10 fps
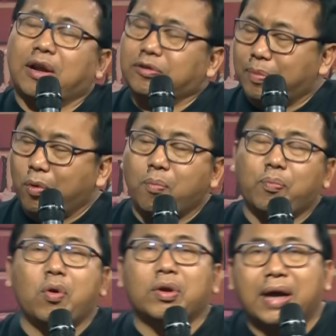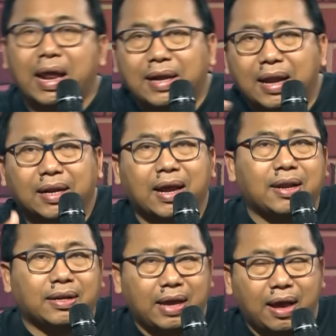harus mengumpulkan
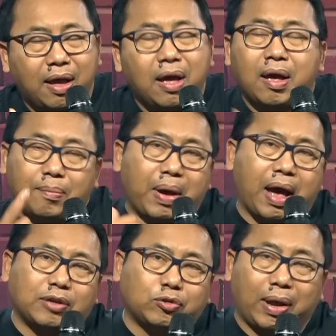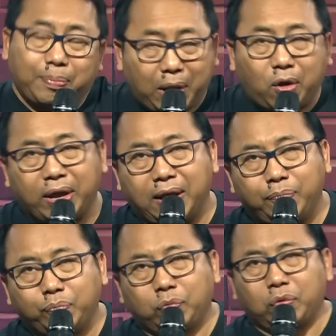kader-kadernya Pak Surya Paloh ya.
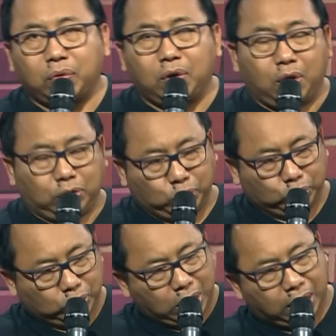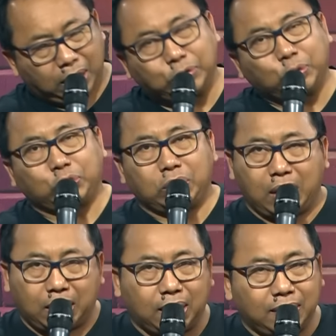
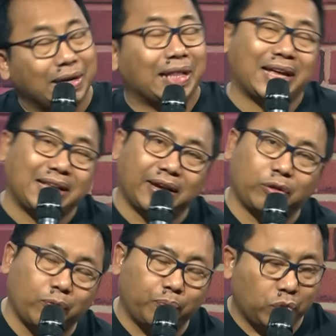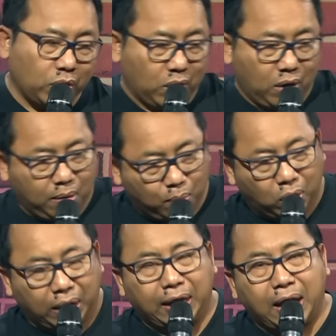Saudara-saudara katanya gitu. Hmm.
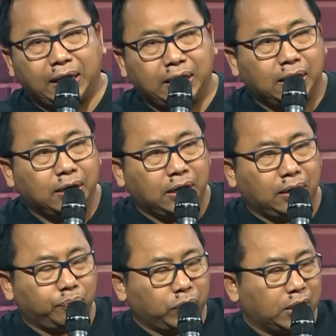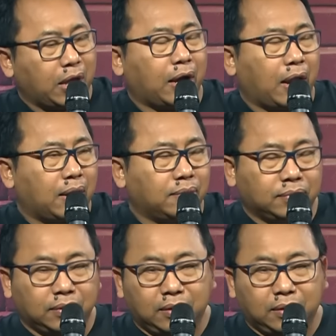Mulai hari ini kita akan